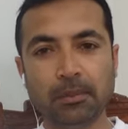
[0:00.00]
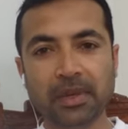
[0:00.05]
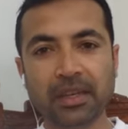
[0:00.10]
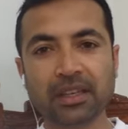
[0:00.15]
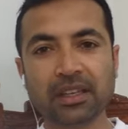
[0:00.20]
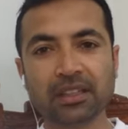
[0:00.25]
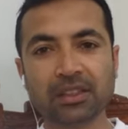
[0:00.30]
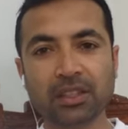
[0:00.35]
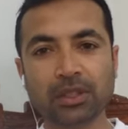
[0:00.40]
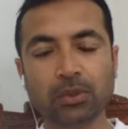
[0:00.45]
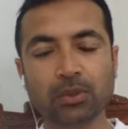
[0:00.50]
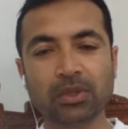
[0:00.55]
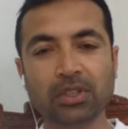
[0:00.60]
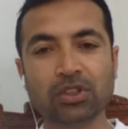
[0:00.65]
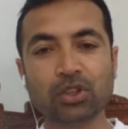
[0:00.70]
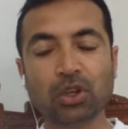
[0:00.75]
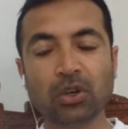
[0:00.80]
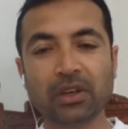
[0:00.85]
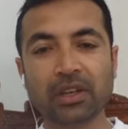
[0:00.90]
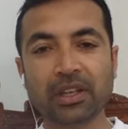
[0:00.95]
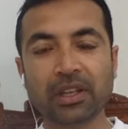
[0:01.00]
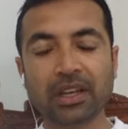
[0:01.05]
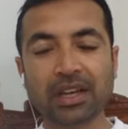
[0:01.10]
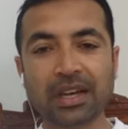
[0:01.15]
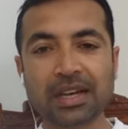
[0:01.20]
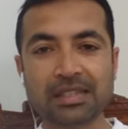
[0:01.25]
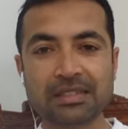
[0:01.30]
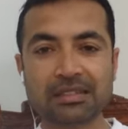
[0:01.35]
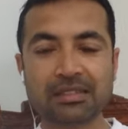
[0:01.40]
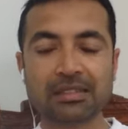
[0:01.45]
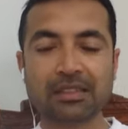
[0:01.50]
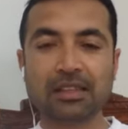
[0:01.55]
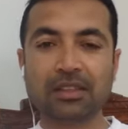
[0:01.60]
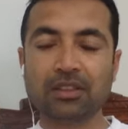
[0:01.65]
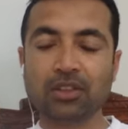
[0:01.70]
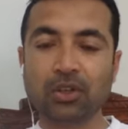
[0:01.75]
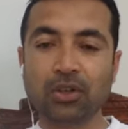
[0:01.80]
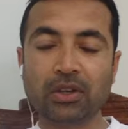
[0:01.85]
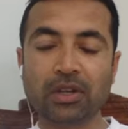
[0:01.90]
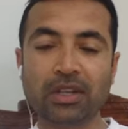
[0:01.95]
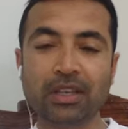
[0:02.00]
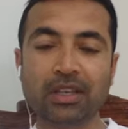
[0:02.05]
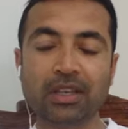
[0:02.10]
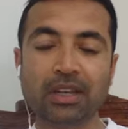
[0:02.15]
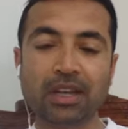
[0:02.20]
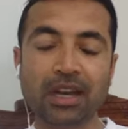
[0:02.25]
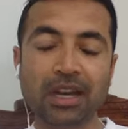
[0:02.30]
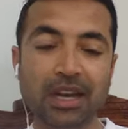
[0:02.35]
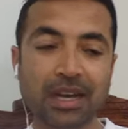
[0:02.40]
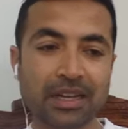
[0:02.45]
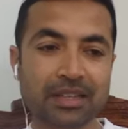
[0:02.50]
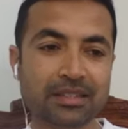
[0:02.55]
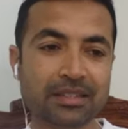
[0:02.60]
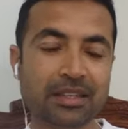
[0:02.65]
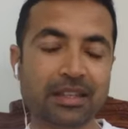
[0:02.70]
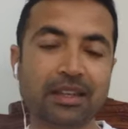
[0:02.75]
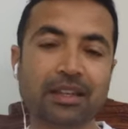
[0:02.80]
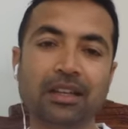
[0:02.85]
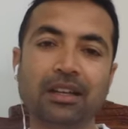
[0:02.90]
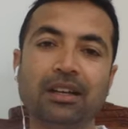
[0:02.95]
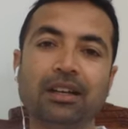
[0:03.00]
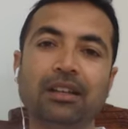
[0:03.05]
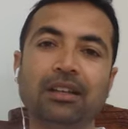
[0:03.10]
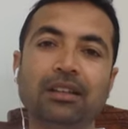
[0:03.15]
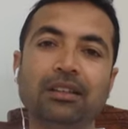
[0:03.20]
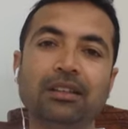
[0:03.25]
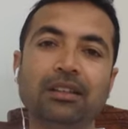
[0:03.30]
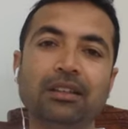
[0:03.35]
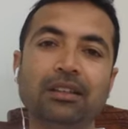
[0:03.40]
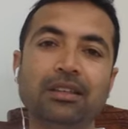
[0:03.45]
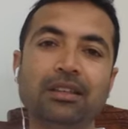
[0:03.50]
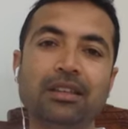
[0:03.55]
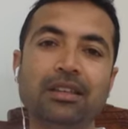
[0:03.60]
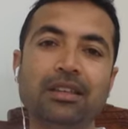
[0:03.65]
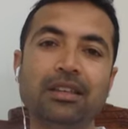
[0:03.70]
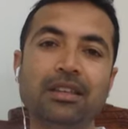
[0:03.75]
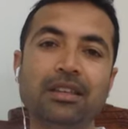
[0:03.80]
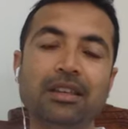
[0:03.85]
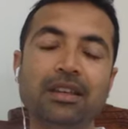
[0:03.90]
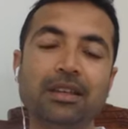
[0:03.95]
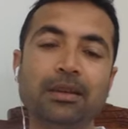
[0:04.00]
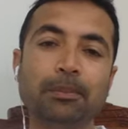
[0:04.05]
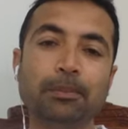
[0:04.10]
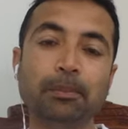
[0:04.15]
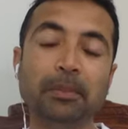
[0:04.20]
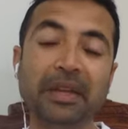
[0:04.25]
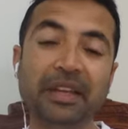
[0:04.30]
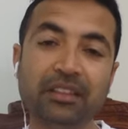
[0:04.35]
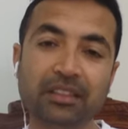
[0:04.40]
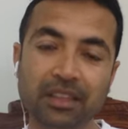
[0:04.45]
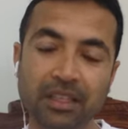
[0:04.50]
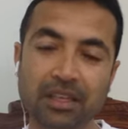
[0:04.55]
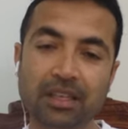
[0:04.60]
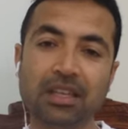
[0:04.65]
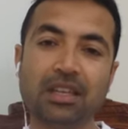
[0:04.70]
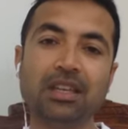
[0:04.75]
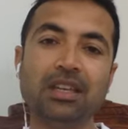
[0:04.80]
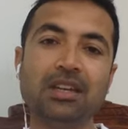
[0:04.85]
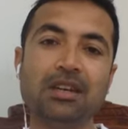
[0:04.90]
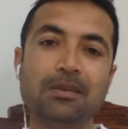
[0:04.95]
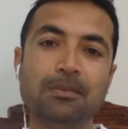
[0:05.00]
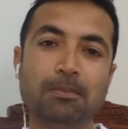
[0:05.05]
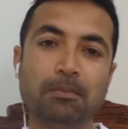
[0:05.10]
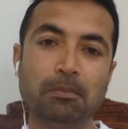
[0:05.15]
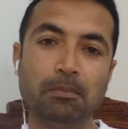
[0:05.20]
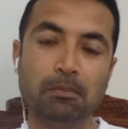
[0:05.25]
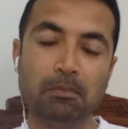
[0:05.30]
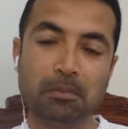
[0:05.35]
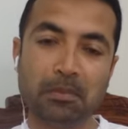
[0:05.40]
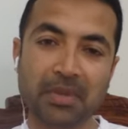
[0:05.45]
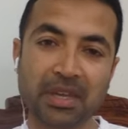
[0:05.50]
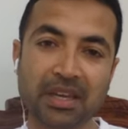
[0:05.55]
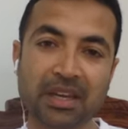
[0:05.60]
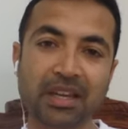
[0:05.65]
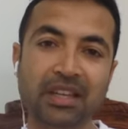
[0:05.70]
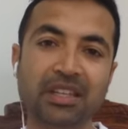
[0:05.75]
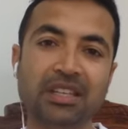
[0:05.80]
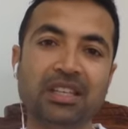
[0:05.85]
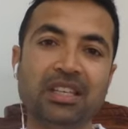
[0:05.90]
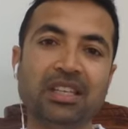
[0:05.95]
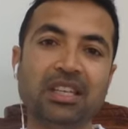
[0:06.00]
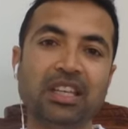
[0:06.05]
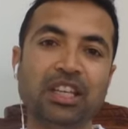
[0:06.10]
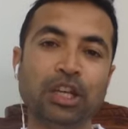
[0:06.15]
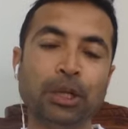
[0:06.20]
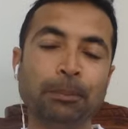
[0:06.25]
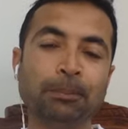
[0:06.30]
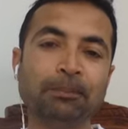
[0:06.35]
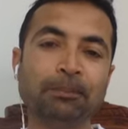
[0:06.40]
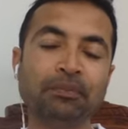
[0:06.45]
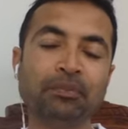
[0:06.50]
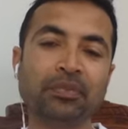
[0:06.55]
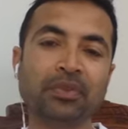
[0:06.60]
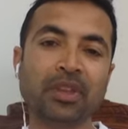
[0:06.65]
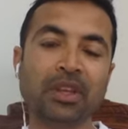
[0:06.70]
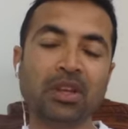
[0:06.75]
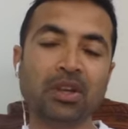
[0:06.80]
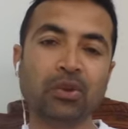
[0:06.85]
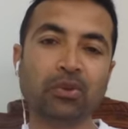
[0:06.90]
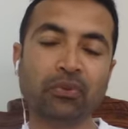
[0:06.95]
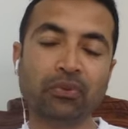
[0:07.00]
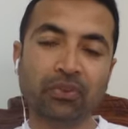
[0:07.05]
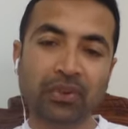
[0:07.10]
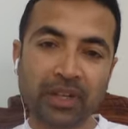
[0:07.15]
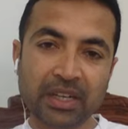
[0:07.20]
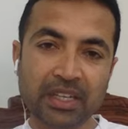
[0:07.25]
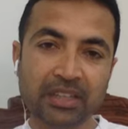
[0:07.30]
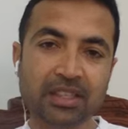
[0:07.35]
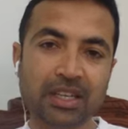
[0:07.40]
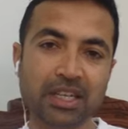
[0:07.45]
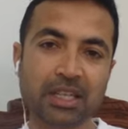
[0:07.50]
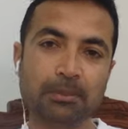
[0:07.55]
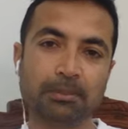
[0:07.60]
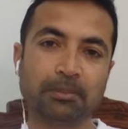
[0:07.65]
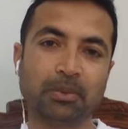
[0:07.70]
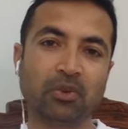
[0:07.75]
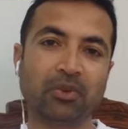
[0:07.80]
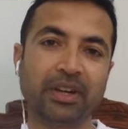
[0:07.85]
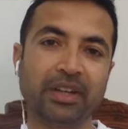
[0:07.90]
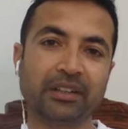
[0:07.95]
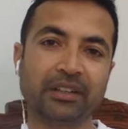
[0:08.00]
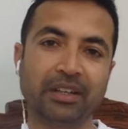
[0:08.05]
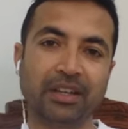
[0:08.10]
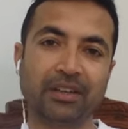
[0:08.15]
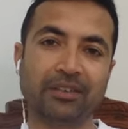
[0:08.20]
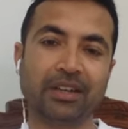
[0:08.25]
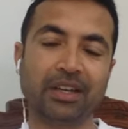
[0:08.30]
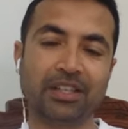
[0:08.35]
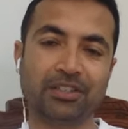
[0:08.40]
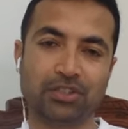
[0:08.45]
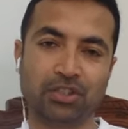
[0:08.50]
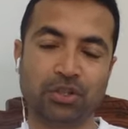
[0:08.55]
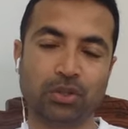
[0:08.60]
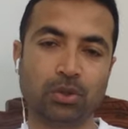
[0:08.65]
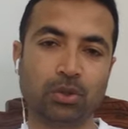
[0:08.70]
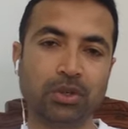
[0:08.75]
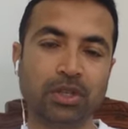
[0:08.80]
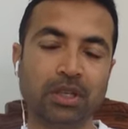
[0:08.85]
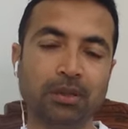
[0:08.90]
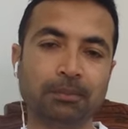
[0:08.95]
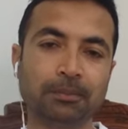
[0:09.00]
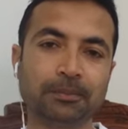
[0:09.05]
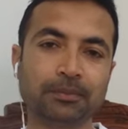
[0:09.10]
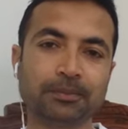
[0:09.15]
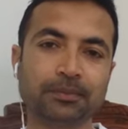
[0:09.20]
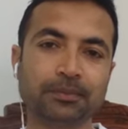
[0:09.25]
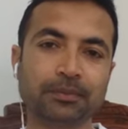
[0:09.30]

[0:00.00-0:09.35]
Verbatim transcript: मैं कहता हूँ कि दौरे आस दौरे हाजिर का एक बेहतरीन मीरी फ़नी तलीम प्रोवाइड करने वाला इंस्टीट्यूट है